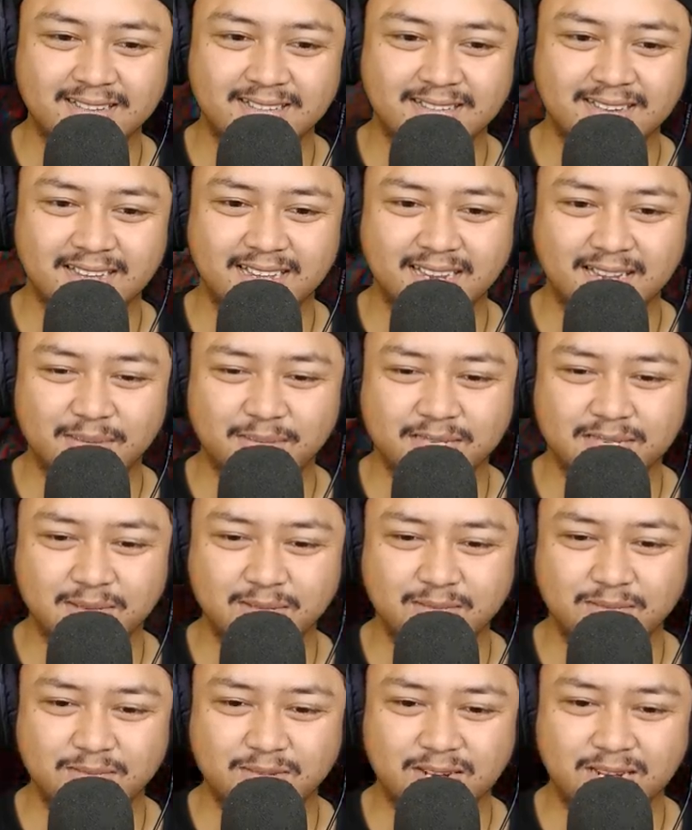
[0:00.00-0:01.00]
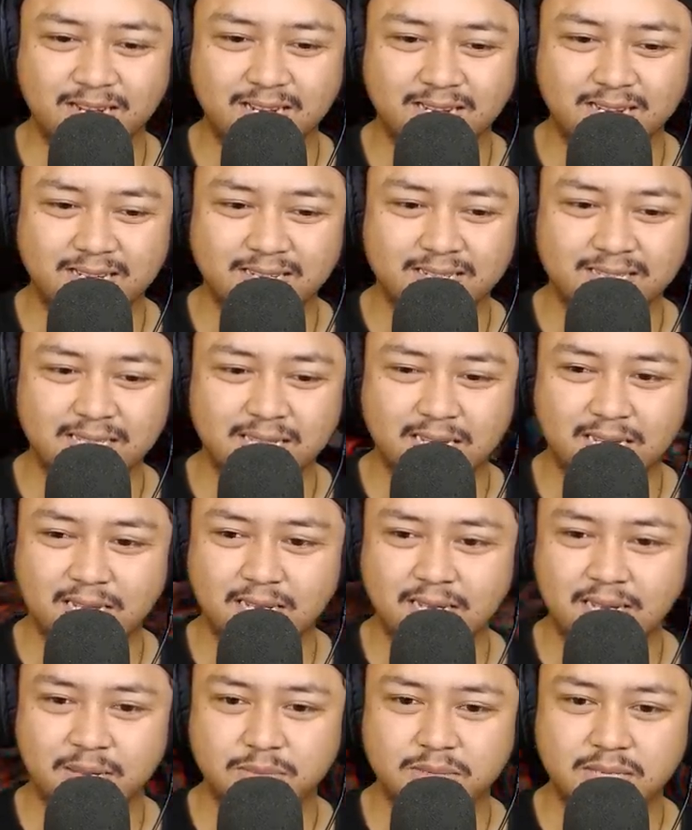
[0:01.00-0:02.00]
oke nggak bisa dibuka tadi
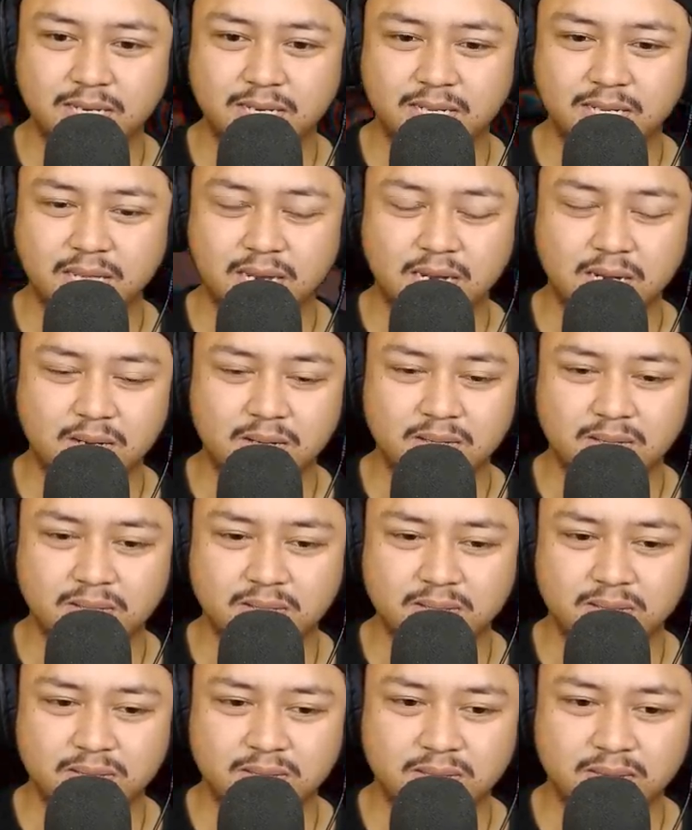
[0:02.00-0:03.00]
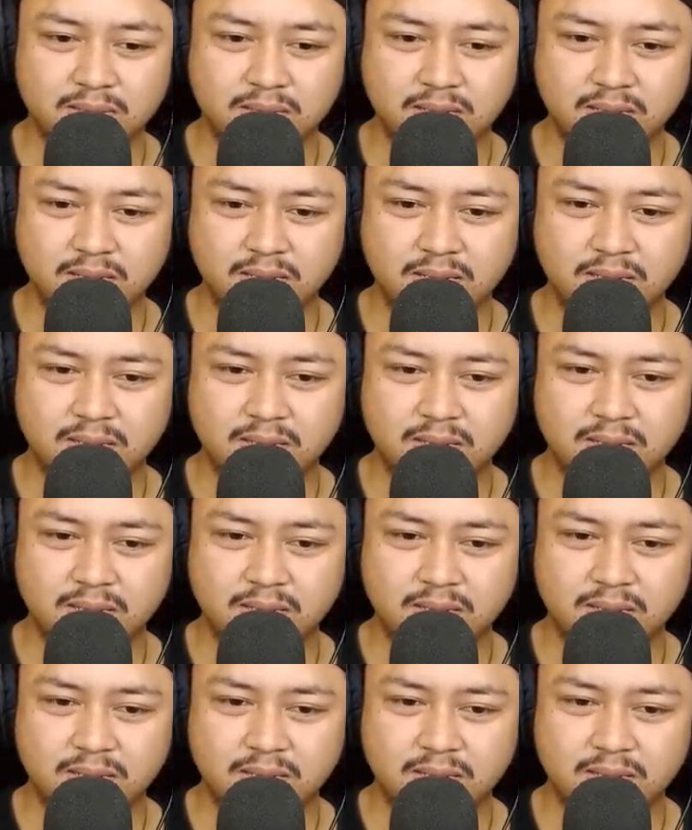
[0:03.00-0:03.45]
ini nggak bisa diinterak loh ya